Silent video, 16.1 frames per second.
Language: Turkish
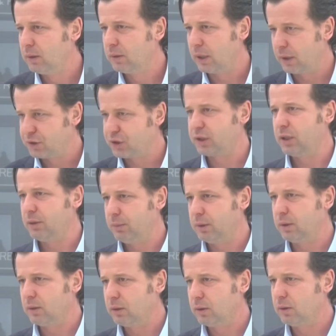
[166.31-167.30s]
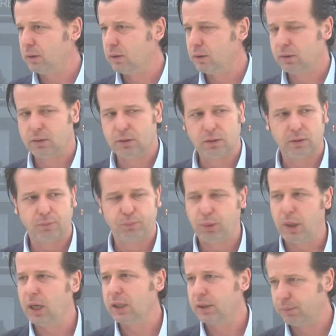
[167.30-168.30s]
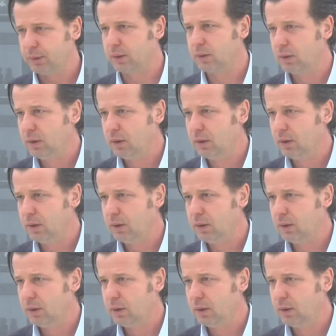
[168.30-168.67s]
Yani ciddi bir e, pahalı bir